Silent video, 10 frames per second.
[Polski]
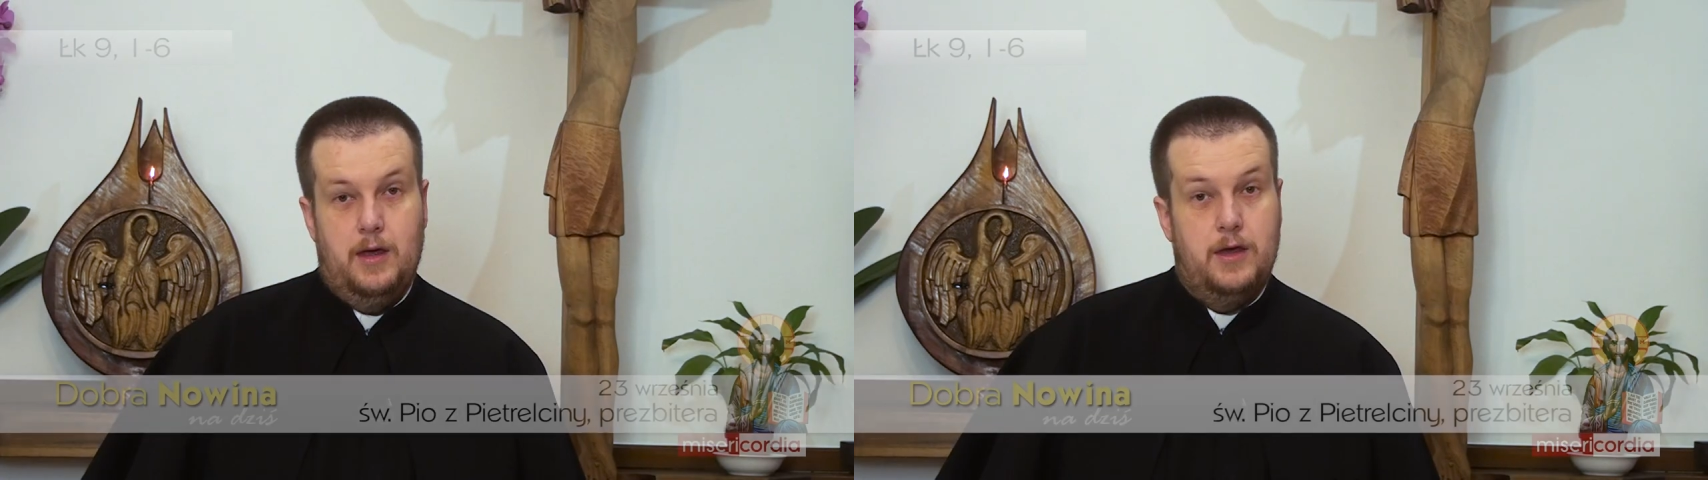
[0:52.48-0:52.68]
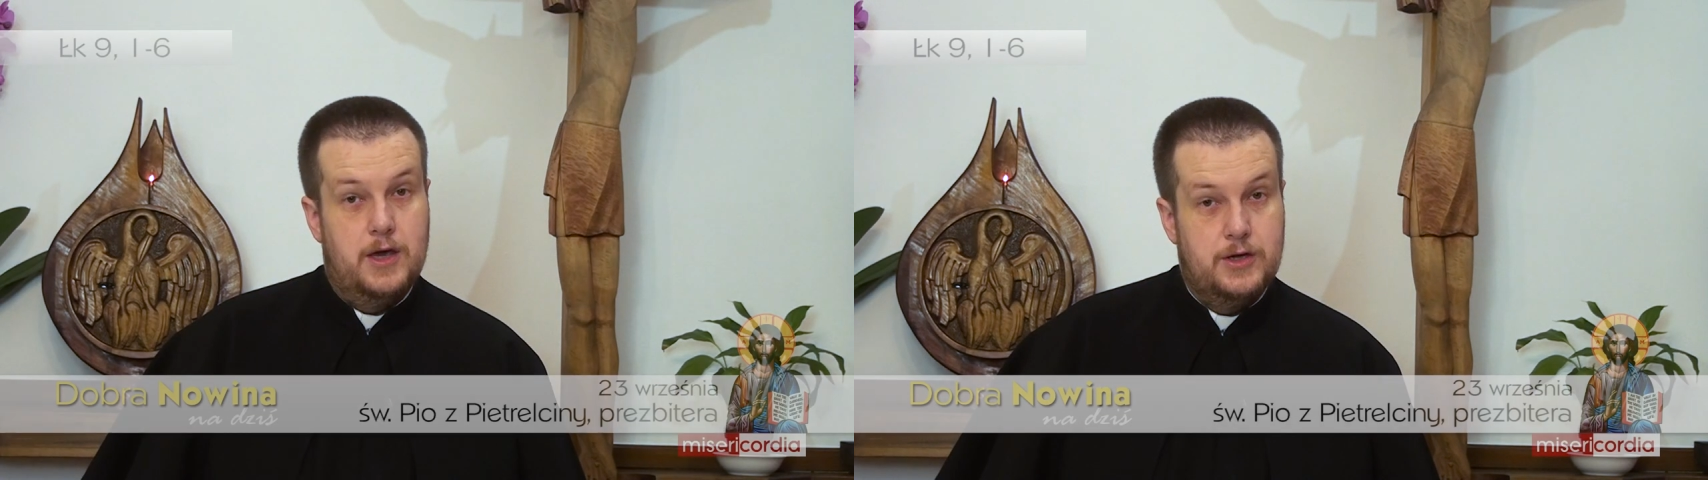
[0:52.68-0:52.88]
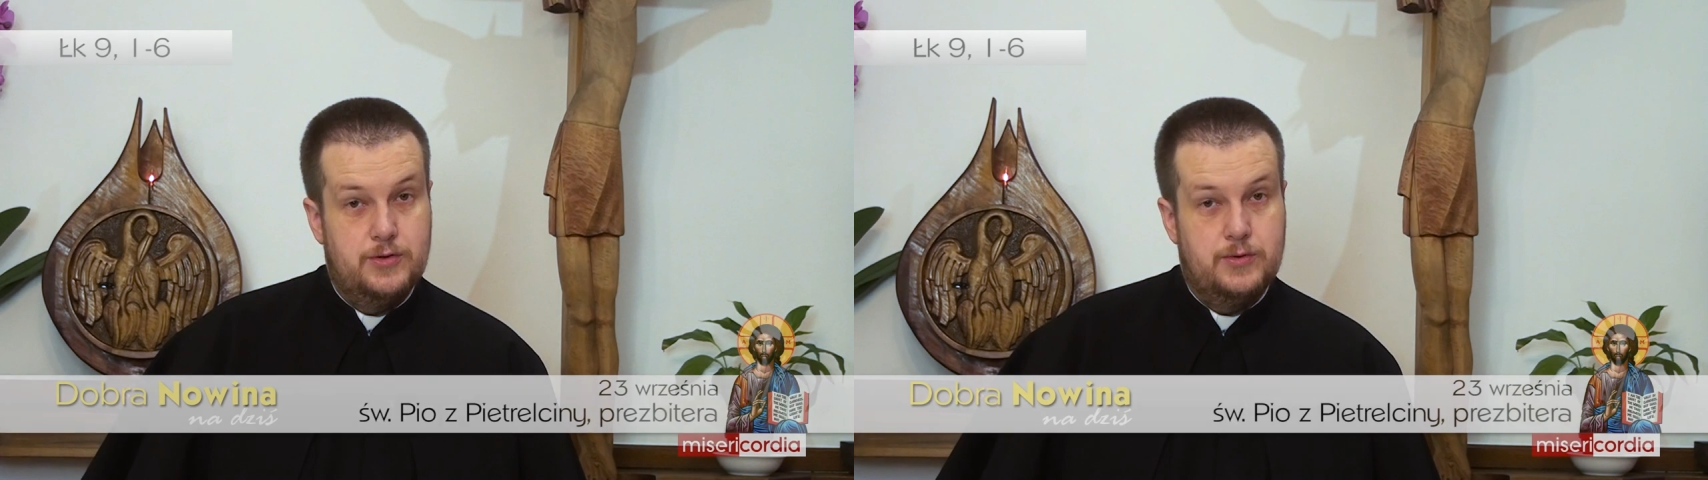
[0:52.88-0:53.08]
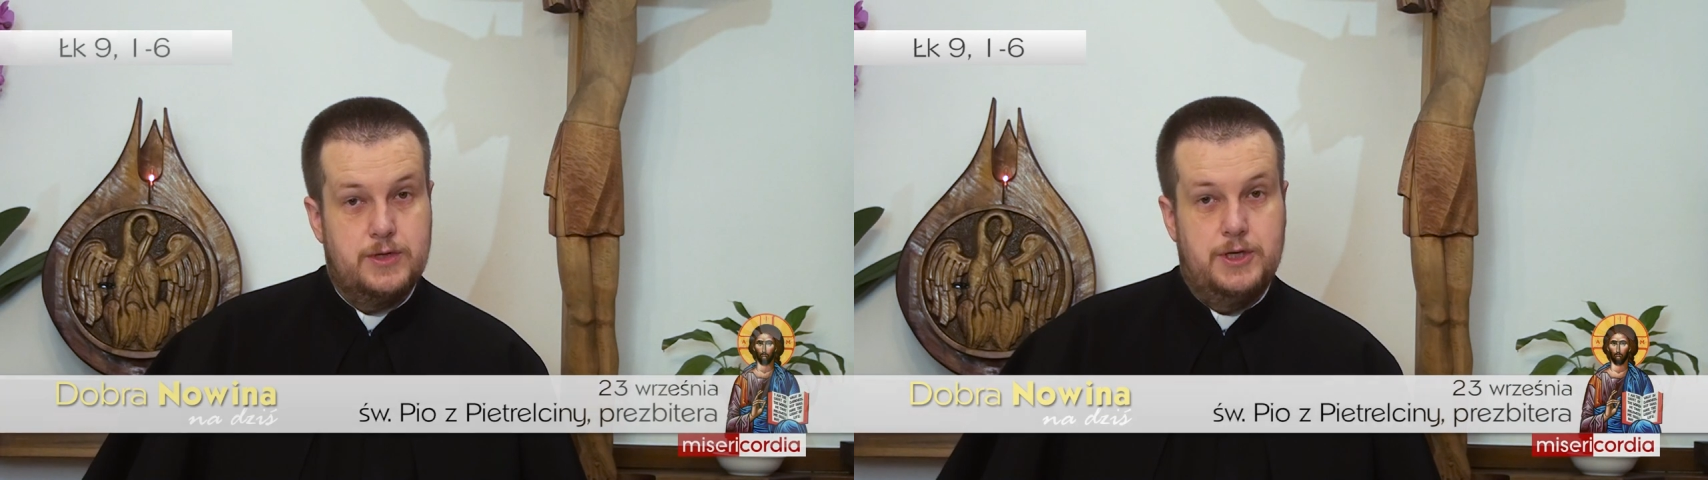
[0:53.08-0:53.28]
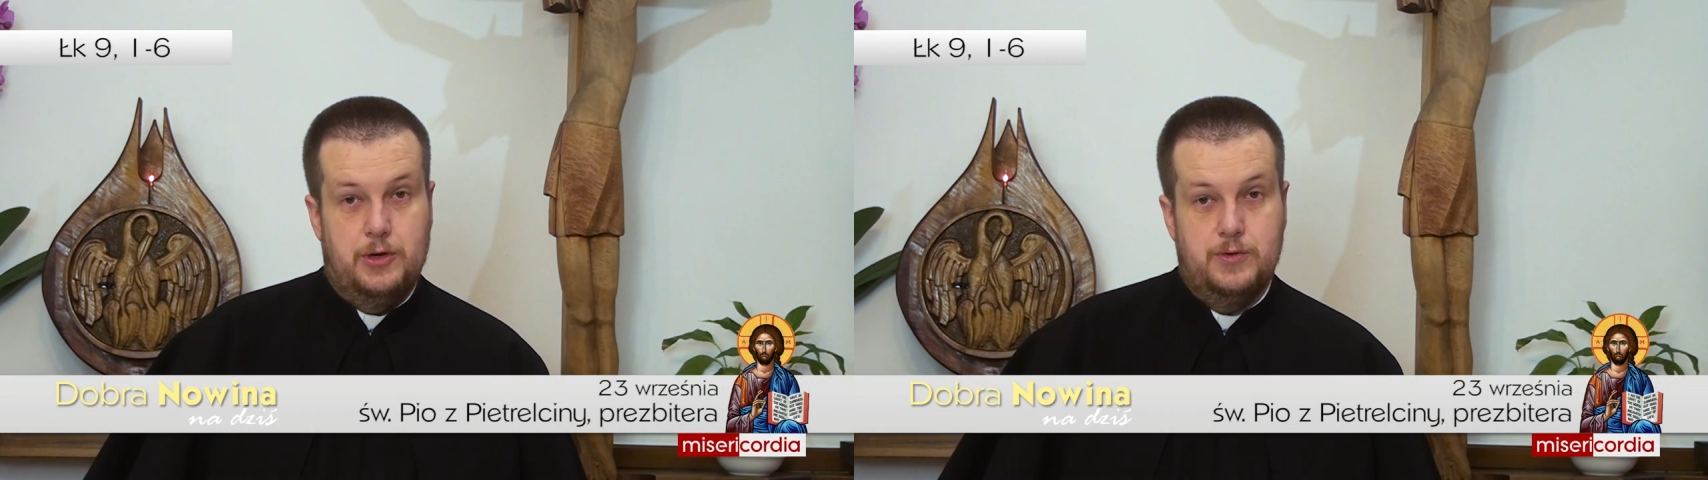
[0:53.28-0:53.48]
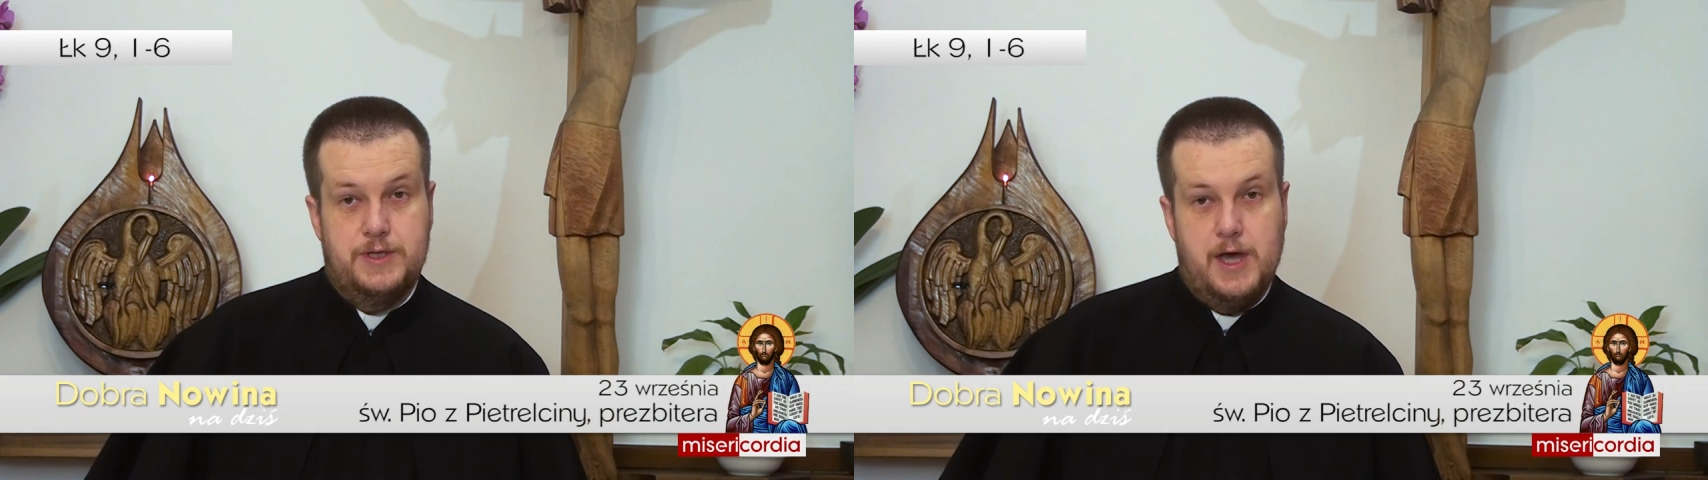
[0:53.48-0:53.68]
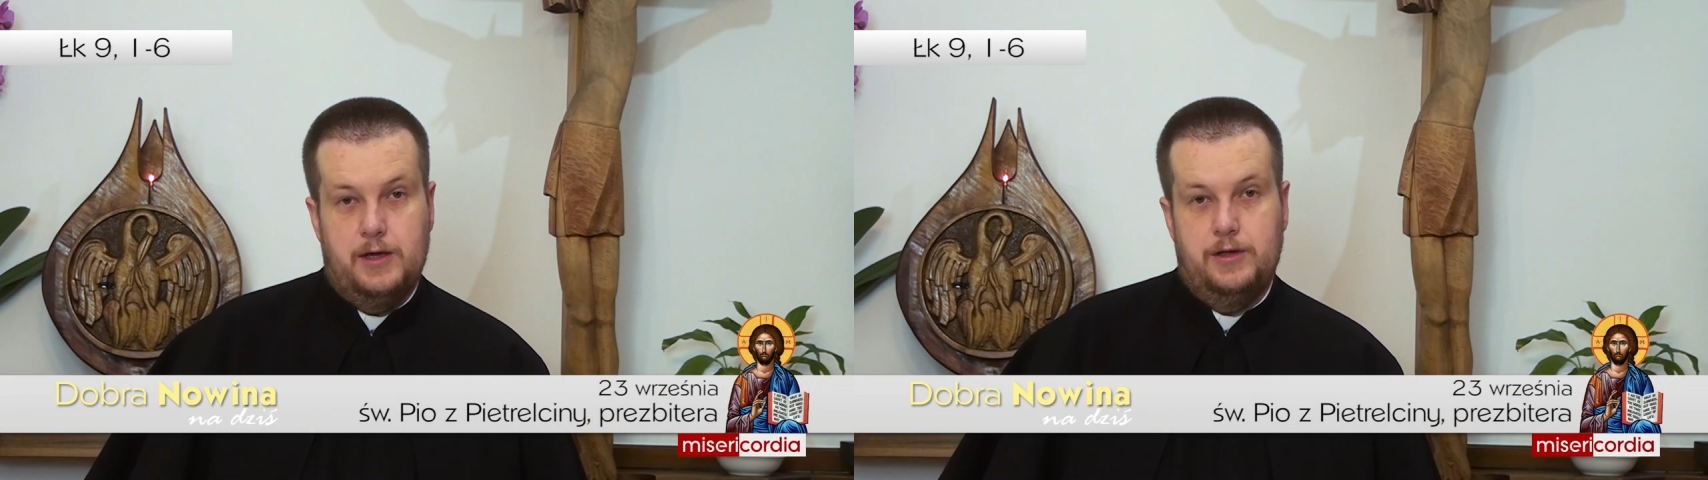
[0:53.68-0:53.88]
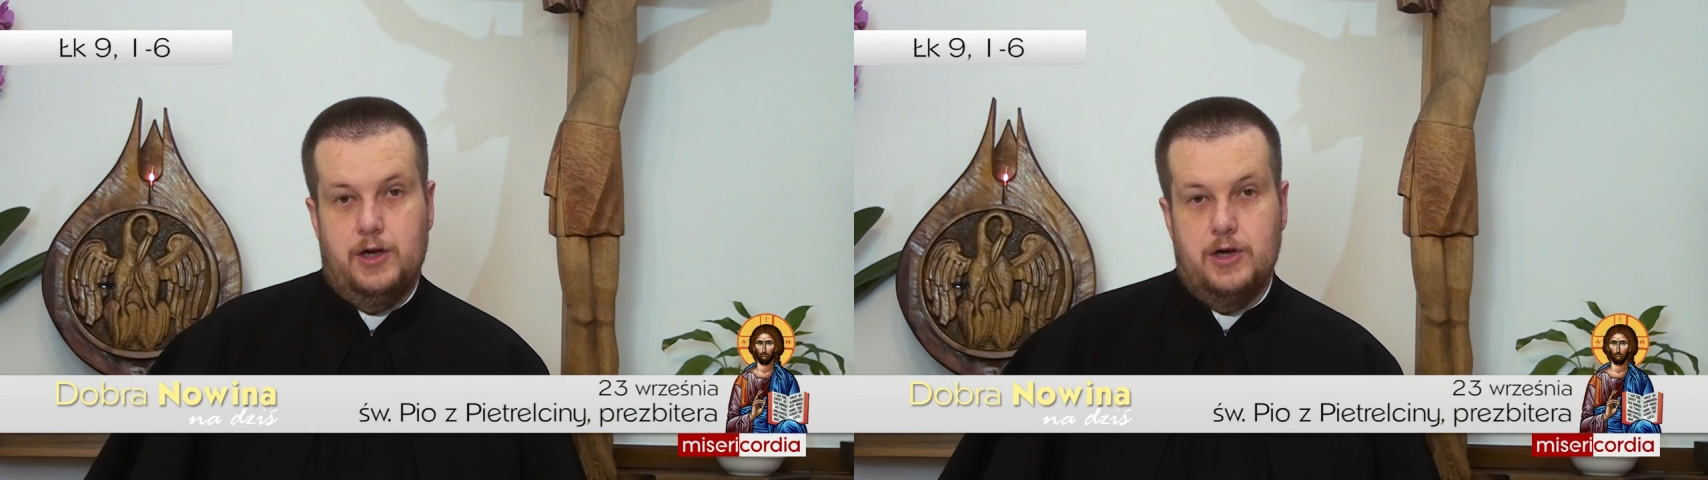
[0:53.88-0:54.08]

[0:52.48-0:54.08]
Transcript: Jezus nieustannie